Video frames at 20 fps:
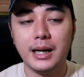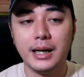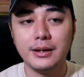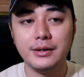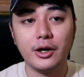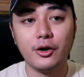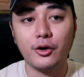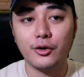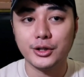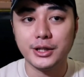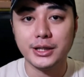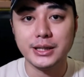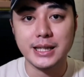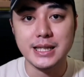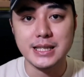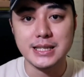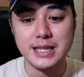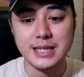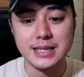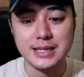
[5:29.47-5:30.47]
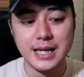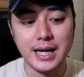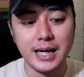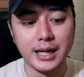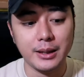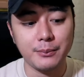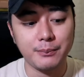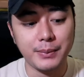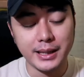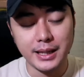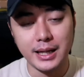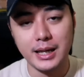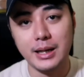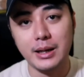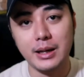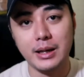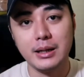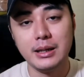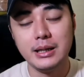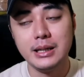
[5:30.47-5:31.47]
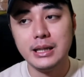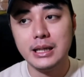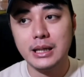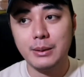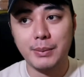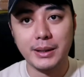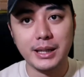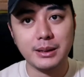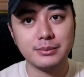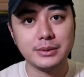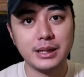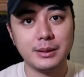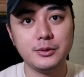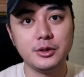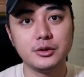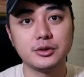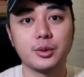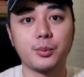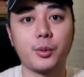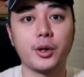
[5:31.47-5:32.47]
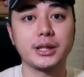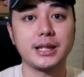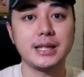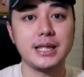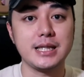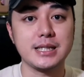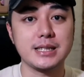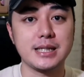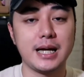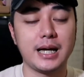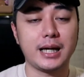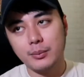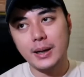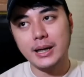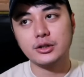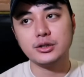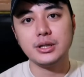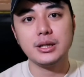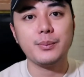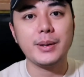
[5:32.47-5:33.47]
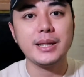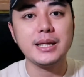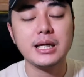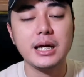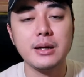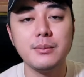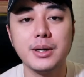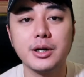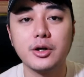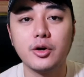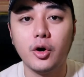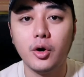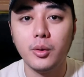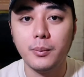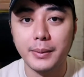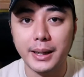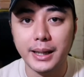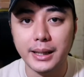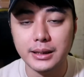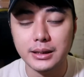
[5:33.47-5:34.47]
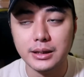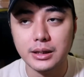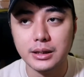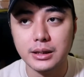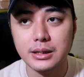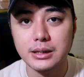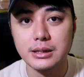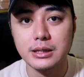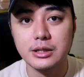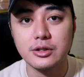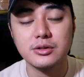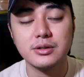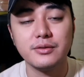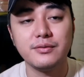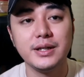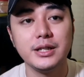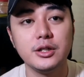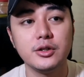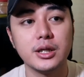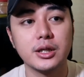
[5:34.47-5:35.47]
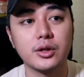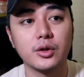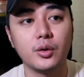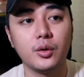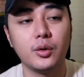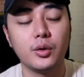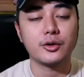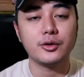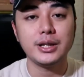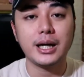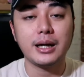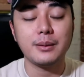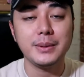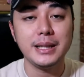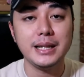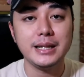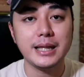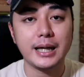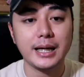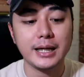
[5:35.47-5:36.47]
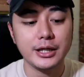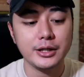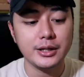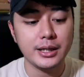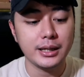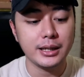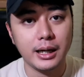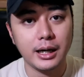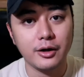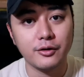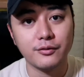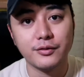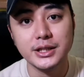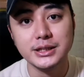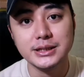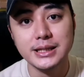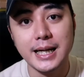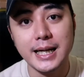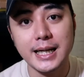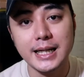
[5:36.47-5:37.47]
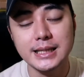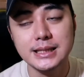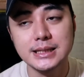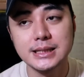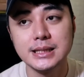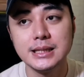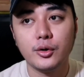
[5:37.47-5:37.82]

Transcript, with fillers: anak ah, order na rin sila sa akin para paramdam yung suporta nila sa akin. Actually, pwede kayo mag-comment dito sa video na to kung nakabili na kayo ng uh, oversize,